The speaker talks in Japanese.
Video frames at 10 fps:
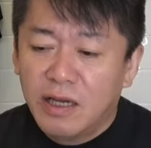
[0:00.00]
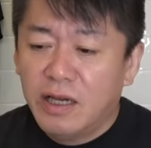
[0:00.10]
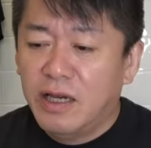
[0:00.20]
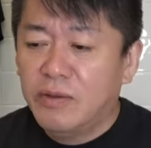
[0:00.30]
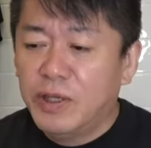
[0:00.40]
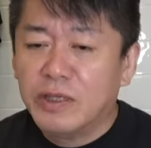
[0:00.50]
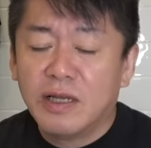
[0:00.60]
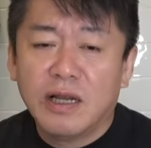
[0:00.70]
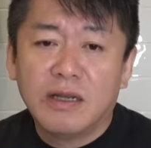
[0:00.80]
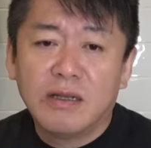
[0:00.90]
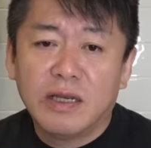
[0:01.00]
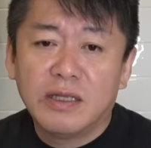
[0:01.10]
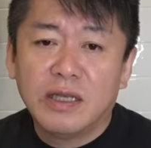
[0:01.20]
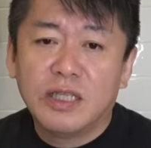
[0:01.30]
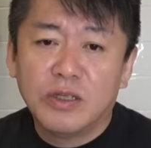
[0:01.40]
えー、皆さん、
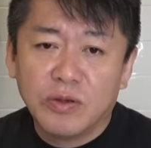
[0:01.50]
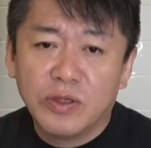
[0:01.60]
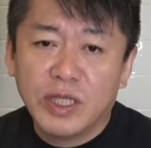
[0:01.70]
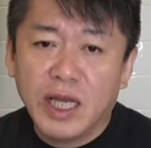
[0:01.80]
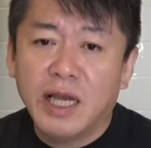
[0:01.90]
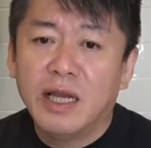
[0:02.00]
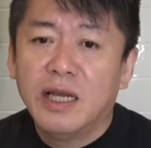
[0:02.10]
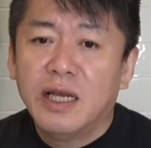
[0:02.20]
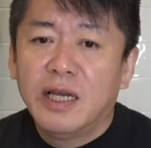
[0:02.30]
えー、接種をして、